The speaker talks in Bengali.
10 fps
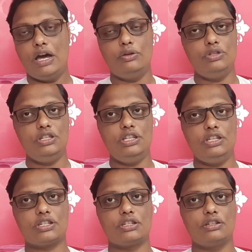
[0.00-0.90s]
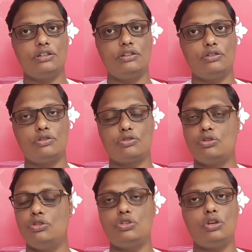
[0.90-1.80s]
ভালো জিনিস
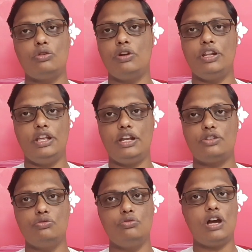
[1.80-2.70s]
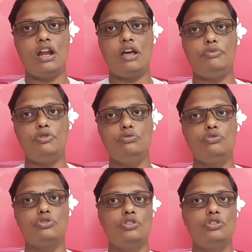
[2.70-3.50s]
সঞ্চয় করে না এরা শুধু খারাপটুকু